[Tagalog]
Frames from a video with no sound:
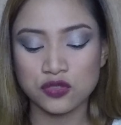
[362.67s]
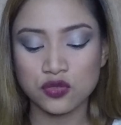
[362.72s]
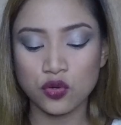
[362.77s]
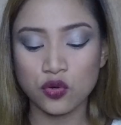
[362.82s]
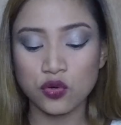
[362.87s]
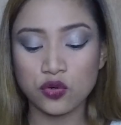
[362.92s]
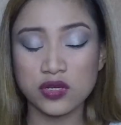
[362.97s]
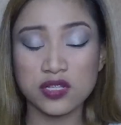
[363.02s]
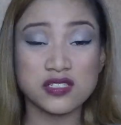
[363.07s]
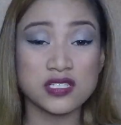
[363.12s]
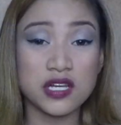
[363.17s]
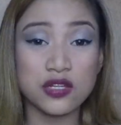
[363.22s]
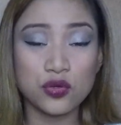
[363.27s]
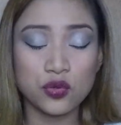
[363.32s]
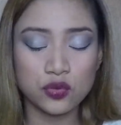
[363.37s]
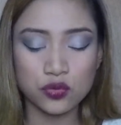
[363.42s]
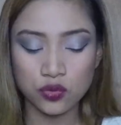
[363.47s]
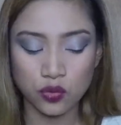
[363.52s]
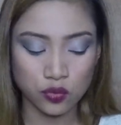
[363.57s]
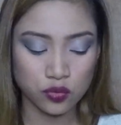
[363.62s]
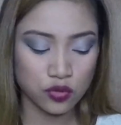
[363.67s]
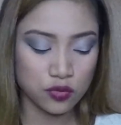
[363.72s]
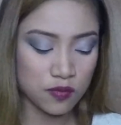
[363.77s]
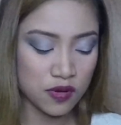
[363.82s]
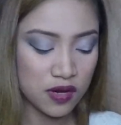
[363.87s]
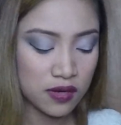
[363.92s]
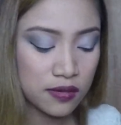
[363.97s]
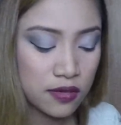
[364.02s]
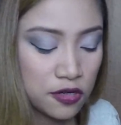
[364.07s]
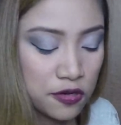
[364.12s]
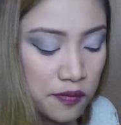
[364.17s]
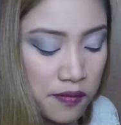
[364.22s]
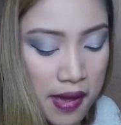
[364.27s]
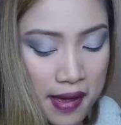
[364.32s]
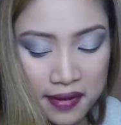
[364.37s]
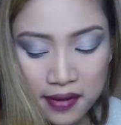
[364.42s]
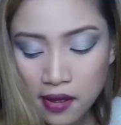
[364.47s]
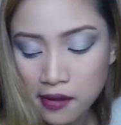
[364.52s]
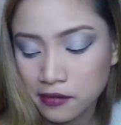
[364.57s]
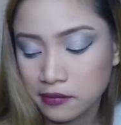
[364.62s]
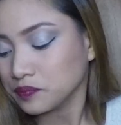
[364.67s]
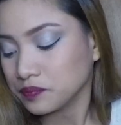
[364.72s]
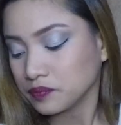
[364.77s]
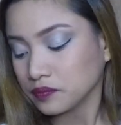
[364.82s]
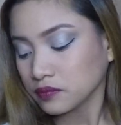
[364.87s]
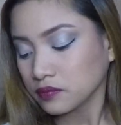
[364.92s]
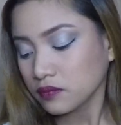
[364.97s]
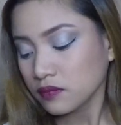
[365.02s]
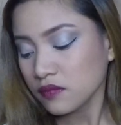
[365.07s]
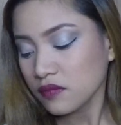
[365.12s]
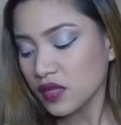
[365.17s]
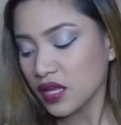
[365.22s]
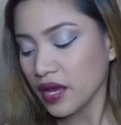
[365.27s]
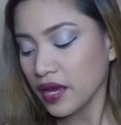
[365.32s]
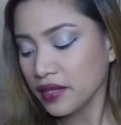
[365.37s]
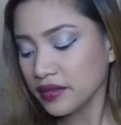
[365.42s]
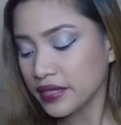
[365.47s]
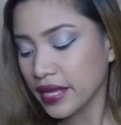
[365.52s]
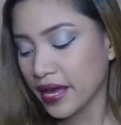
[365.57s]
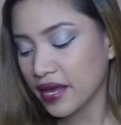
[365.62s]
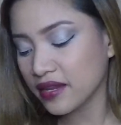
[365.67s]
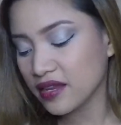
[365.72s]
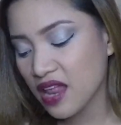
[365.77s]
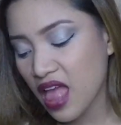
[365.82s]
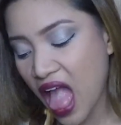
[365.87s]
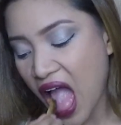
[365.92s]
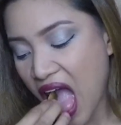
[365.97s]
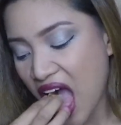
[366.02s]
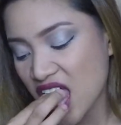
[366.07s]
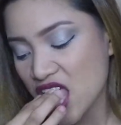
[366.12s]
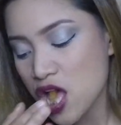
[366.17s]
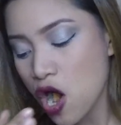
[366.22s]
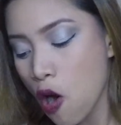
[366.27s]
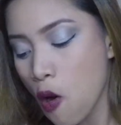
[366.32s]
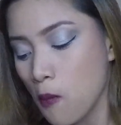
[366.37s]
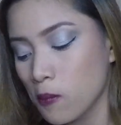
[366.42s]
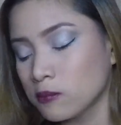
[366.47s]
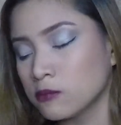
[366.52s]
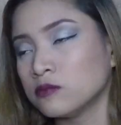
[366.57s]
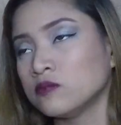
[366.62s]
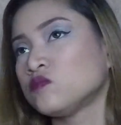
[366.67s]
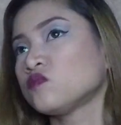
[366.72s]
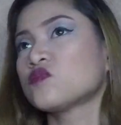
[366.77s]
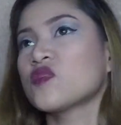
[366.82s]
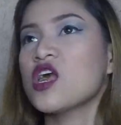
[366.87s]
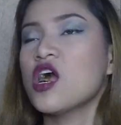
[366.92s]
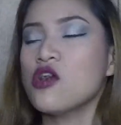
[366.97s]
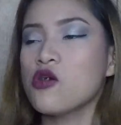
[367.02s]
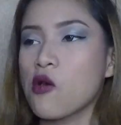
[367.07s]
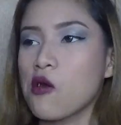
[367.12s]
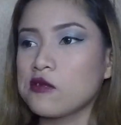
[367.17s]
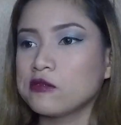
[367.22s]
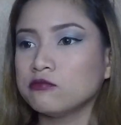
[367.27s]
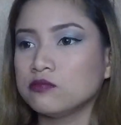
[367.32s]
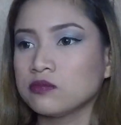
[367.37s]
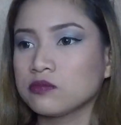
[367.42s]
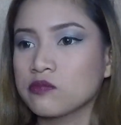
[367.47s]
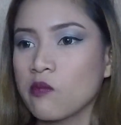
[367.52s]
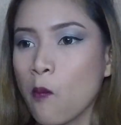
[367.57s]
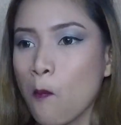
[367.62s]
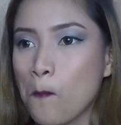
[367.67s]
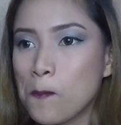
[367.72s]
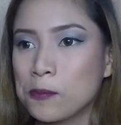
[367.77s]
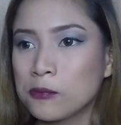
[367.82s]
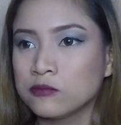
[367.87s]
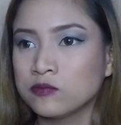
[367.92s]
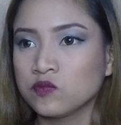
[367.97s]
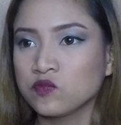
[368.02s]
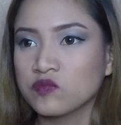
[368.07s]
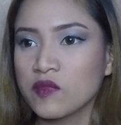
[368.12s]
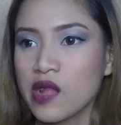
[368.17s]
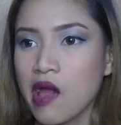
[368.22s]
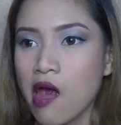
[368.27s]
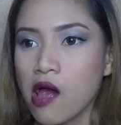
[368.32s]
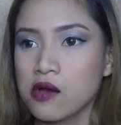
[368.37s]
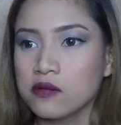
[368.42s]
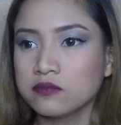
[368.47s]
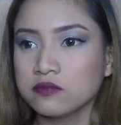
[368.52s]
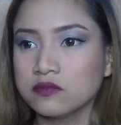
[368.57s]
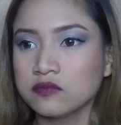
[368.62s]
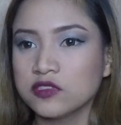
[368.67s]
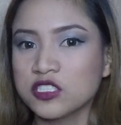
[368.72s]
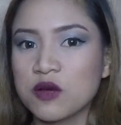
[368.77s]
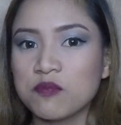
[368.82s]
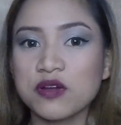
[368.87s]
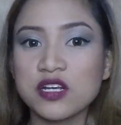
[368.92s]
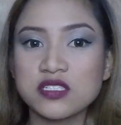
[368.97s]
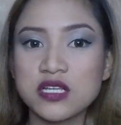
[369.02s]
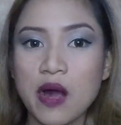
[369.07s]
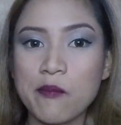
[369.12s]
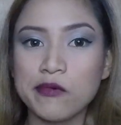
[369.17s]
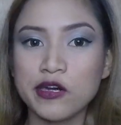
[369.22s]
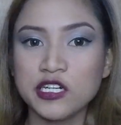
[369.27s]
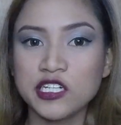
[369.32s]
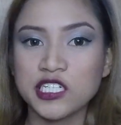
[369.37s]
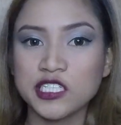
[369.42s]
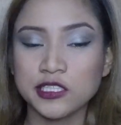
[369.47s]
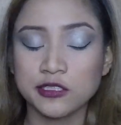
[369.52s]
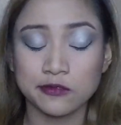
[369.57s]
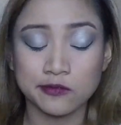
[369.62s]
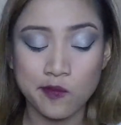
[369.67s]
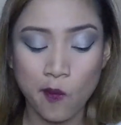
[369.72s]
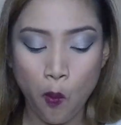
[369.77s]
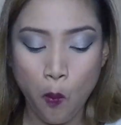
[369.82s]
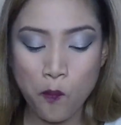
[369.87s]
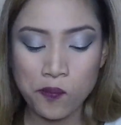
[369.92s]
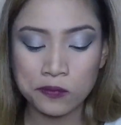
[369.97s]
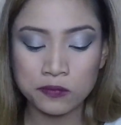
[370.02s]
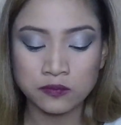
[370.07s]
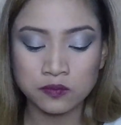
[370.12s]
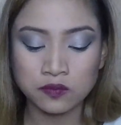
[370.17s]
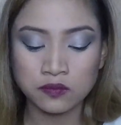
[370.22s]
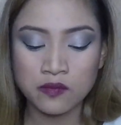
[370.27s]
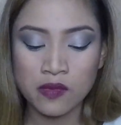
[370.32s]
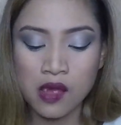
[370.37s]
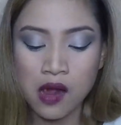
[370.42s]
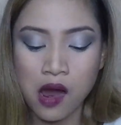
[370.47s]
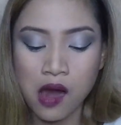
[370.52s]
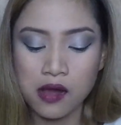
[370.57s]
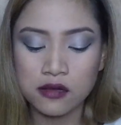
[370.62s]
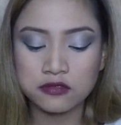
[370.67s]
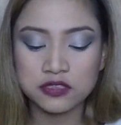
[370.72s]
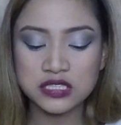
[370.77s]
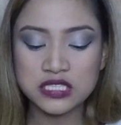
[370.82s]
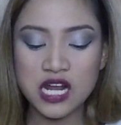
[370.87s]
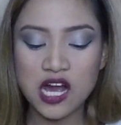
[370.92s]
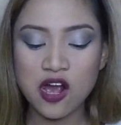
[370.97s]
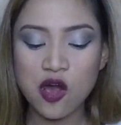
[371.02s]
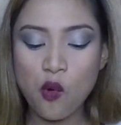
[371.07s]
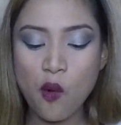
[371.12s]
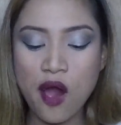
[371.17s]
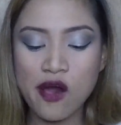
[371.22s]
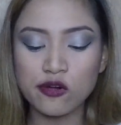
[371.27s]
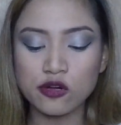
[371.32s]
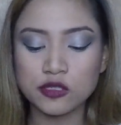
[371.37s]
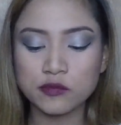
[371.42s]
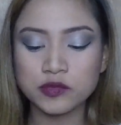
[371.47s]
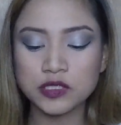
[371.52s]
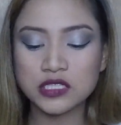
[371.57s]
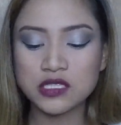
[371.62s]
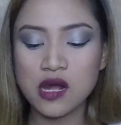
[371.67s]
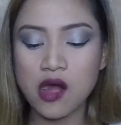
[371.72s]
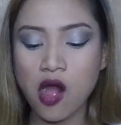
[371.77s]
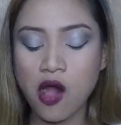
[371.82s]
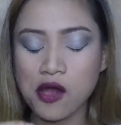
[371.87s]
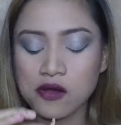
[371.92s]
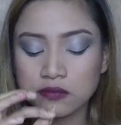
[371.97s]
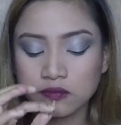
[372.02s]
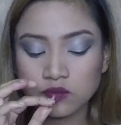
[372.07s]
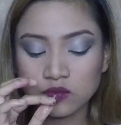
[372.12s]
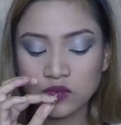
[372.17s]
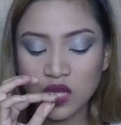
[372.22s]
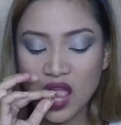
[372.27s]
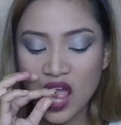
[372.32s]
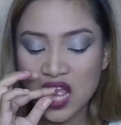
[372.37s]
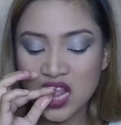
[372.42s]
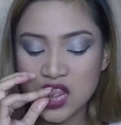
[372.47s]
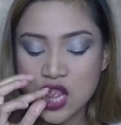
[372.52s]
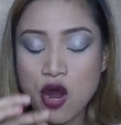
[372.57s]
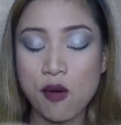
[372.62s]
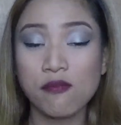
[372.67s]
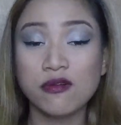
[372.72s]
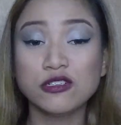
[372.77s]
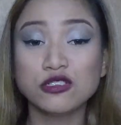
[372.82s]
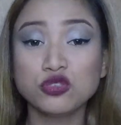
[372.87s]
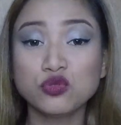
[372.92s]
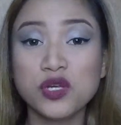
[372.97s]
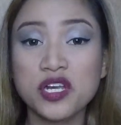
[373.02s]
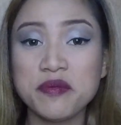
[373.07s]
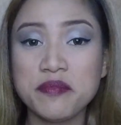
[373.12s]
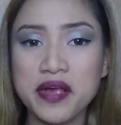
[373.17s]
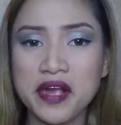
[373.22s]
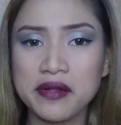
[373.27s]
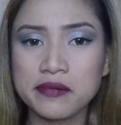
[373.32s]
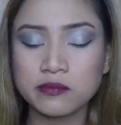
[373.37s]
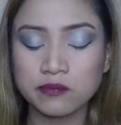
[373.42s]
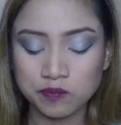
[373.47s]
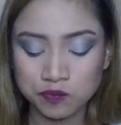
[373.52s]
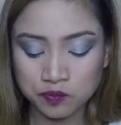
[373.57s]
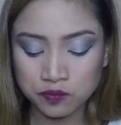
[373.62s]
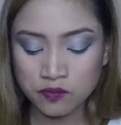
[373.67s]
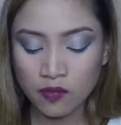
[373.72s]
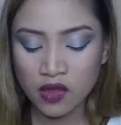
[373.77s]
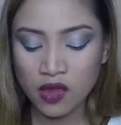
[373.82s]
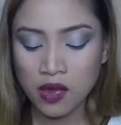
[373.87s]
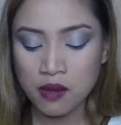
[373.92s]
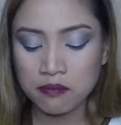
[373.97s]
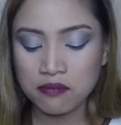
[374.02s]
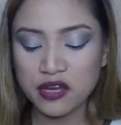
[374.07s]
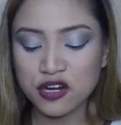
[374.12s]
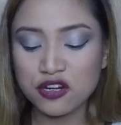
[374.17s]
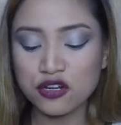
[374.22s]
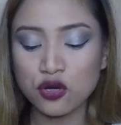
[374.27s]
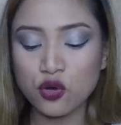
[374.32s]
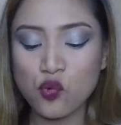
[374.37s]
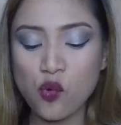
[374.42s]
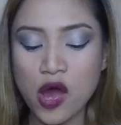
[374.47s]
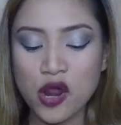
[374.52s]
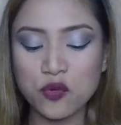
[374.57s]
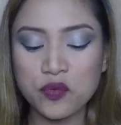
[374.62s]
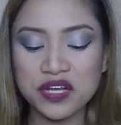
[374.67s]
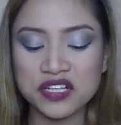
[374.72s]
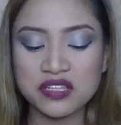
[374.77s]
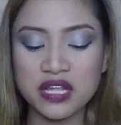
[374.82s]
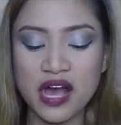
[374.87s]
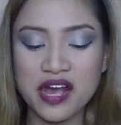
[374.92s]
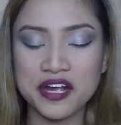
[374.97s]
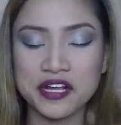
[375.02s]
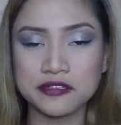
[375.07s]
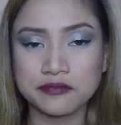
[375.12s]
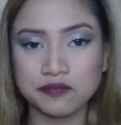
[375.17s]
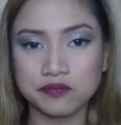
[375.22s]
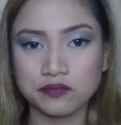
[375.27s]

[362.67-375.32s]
So, it's a no-no, yung mga ganung bagay. And then, ngayon, syempre summer na. Yung ginagawa ko, pagka may swimming, meron ako one week diet.